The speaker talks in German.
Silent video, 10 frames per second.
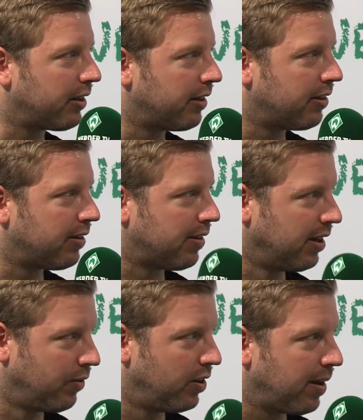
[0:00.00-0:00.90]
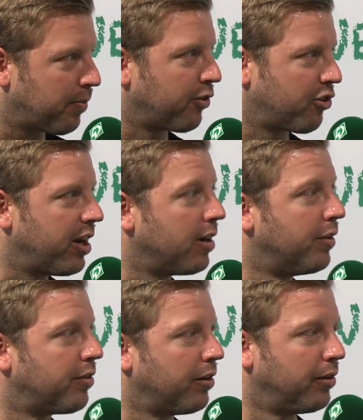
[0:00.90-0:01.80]
Das ist irgendwie
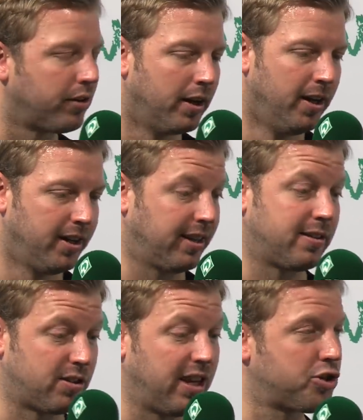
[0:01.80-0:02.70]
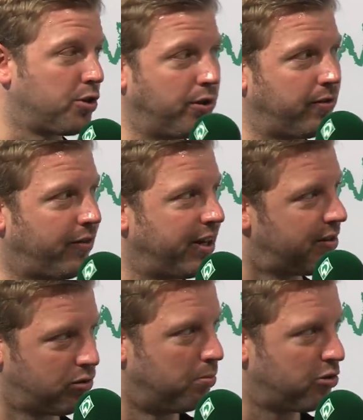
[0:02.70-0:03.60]
Selbstverständnis und das ist sehr schön, weil
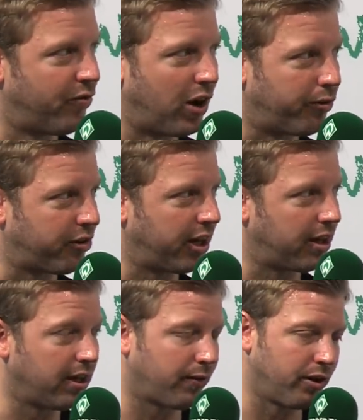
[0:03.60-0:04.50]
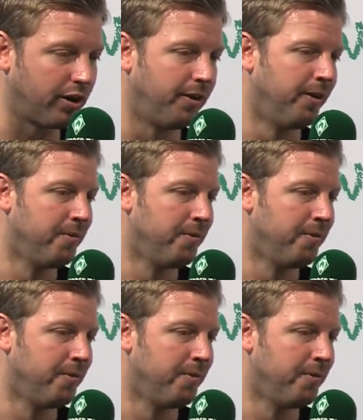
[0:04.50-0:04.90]
so müssen wir auftreten. Ich finde,